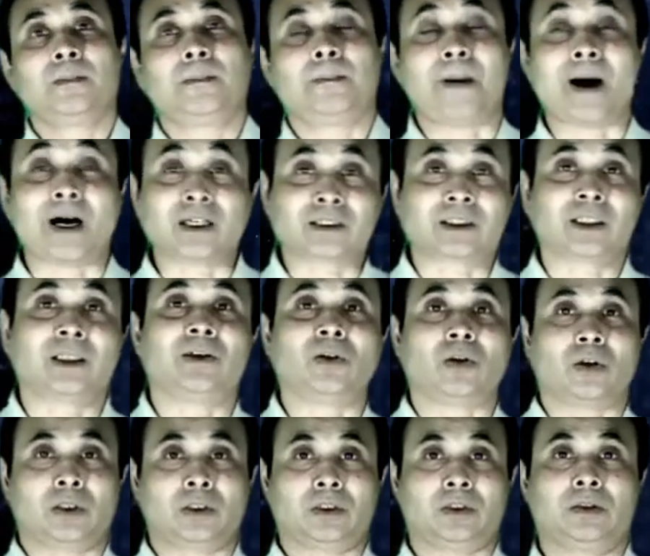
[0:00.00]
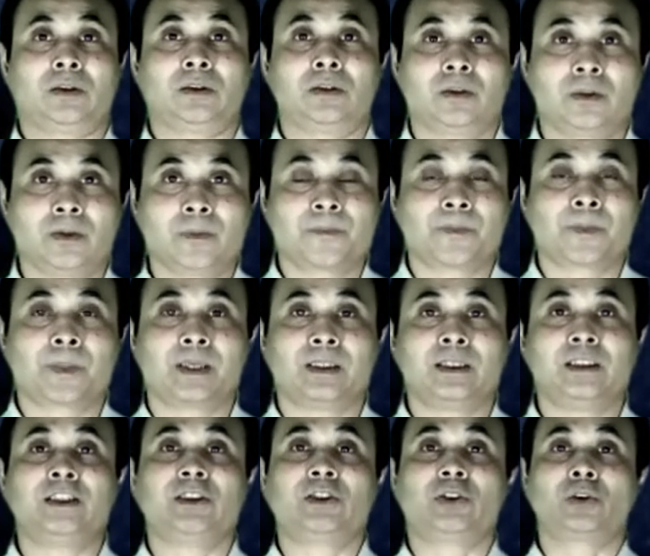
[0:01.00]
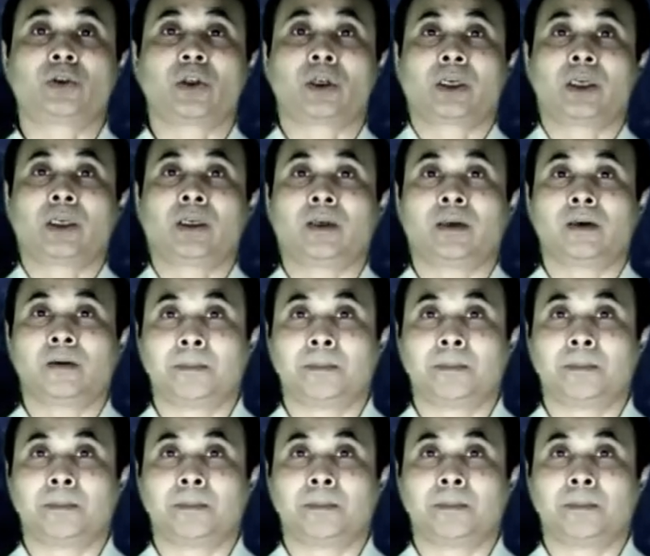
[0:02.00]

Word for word: পাশে নয় ঈশ্বরের